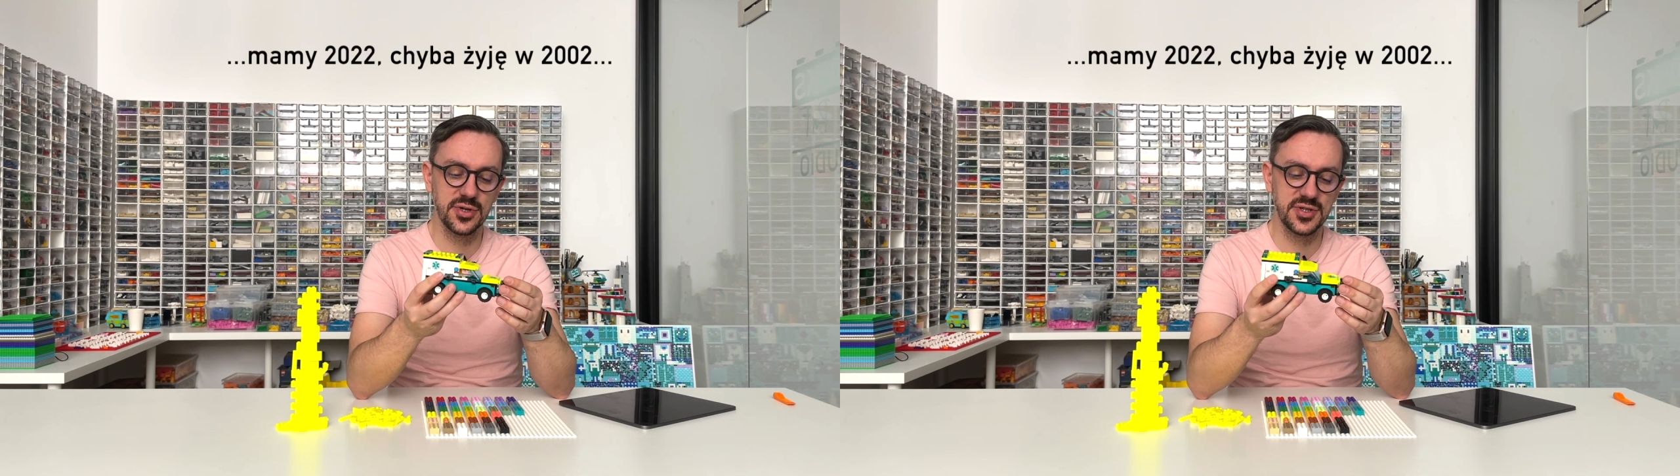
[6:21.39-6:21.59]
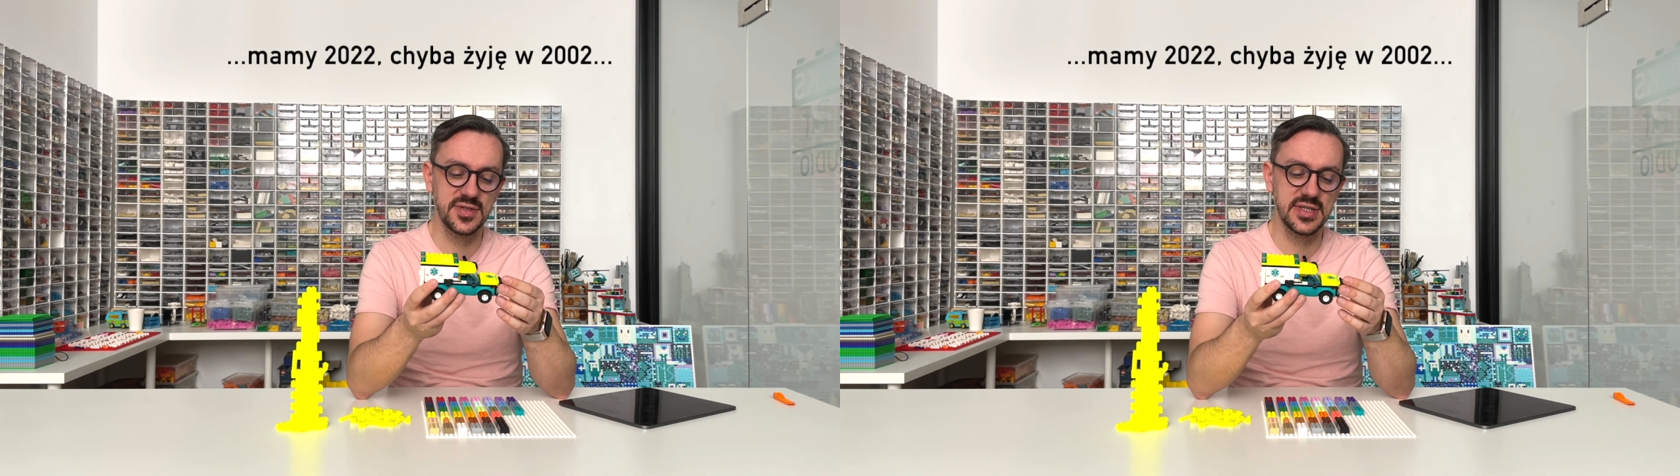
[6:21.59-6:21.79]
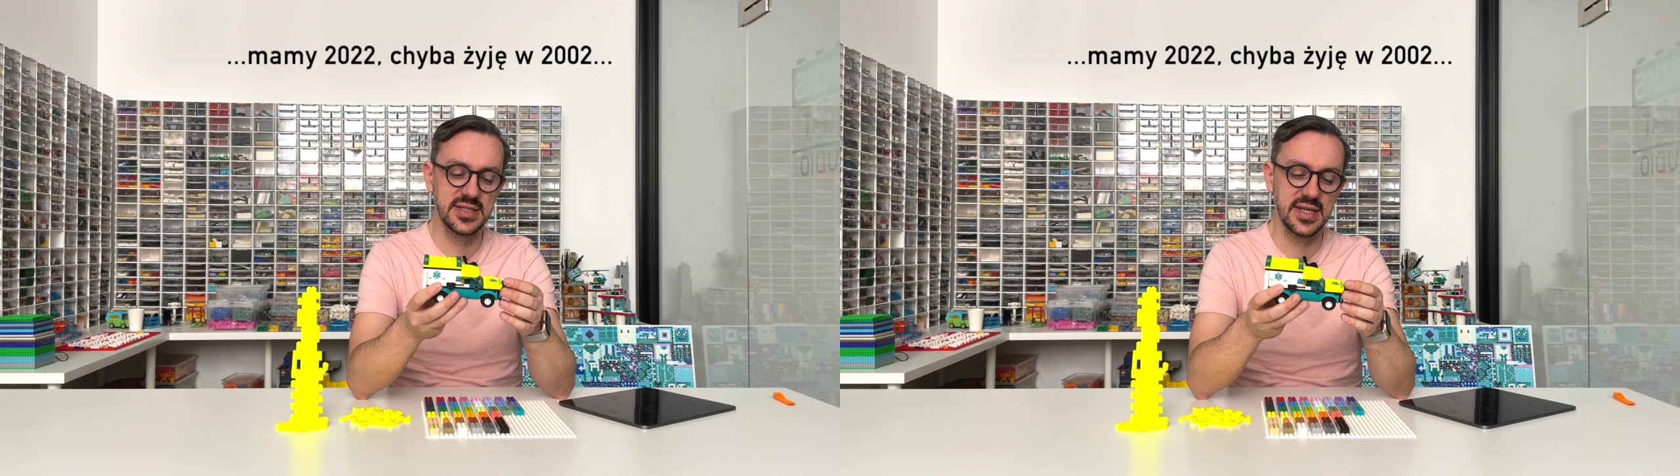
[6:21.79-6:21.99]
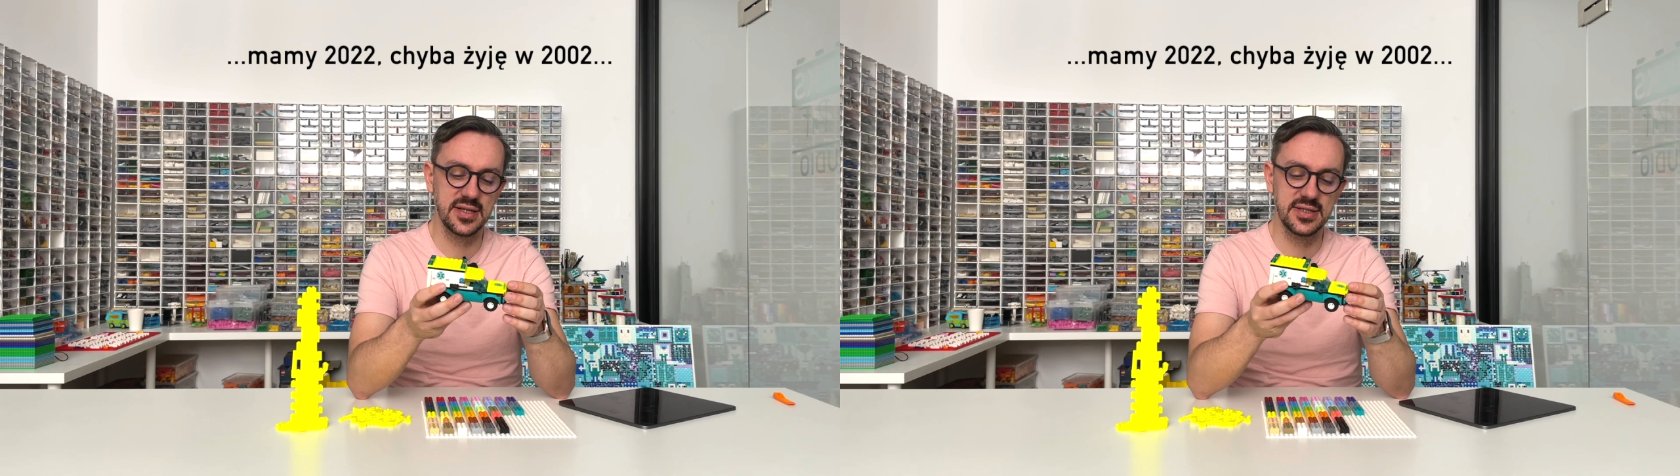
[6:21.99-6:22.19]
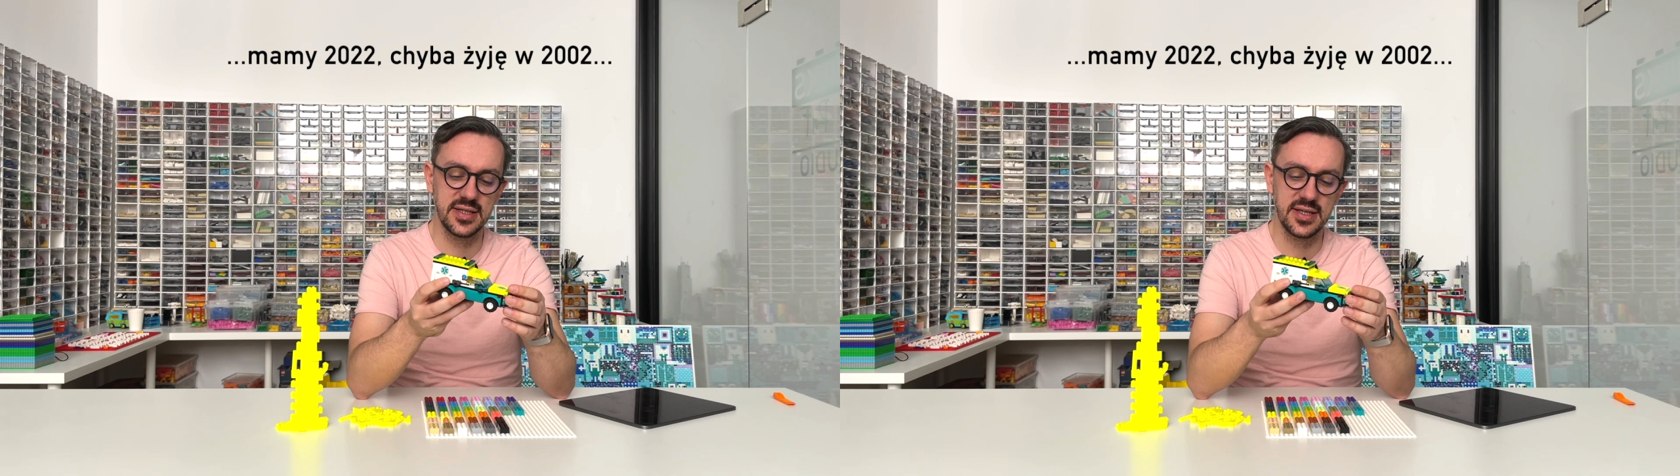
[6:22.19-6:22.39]
oczywiście z
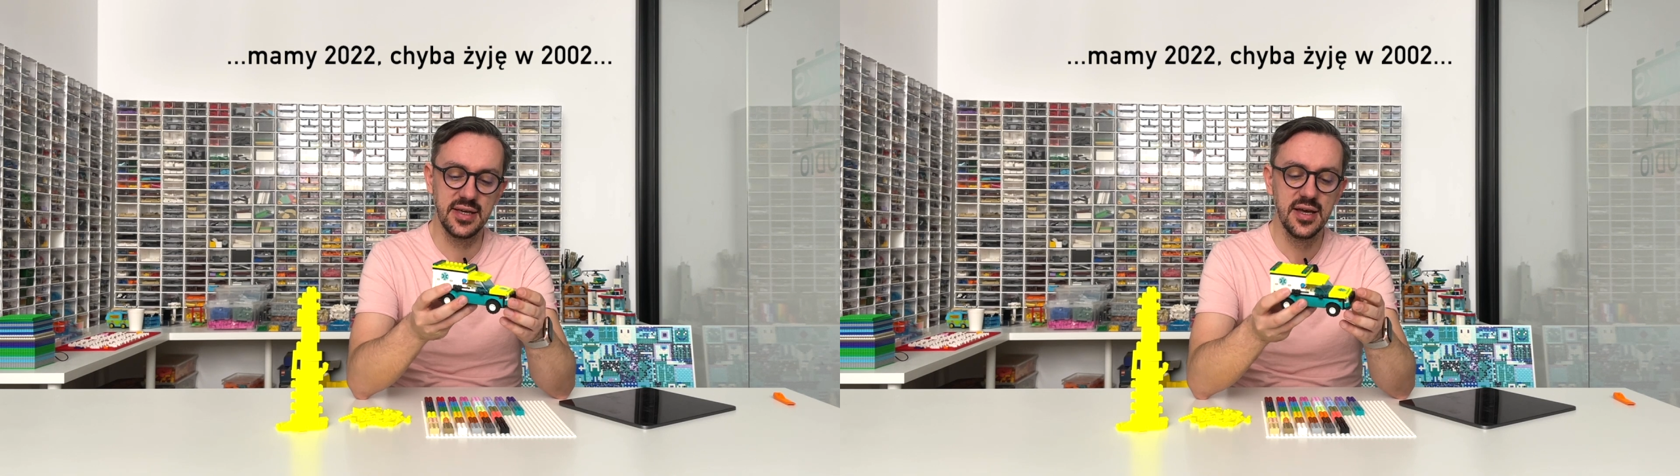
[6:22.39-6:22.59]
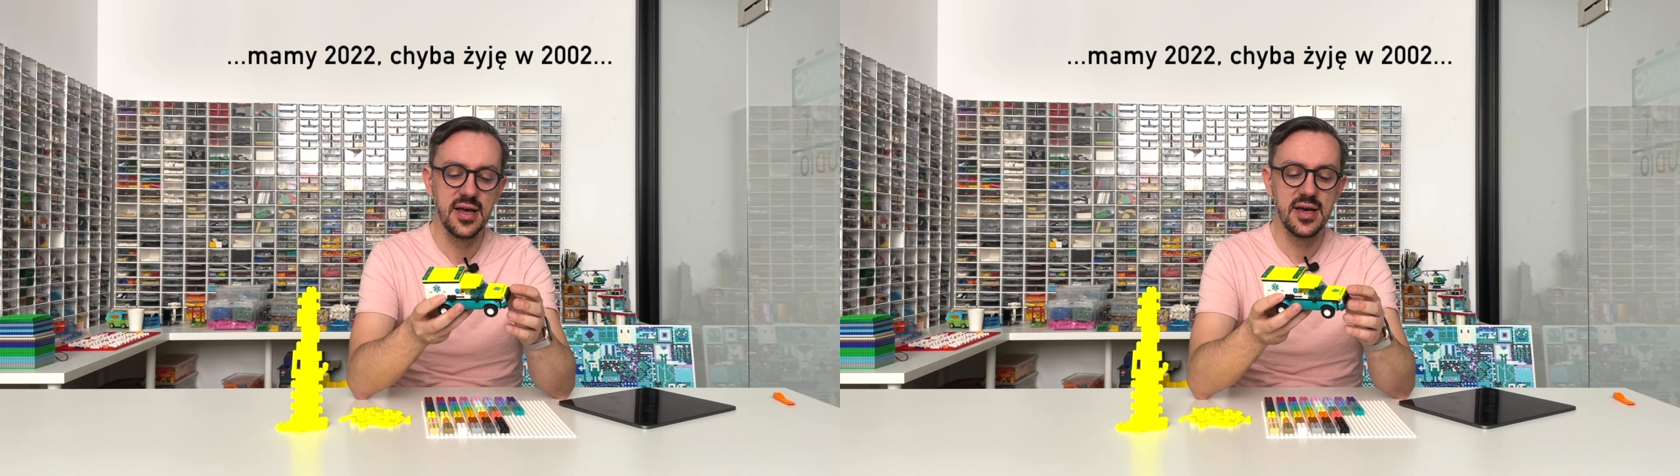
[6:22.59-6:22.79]
serii City.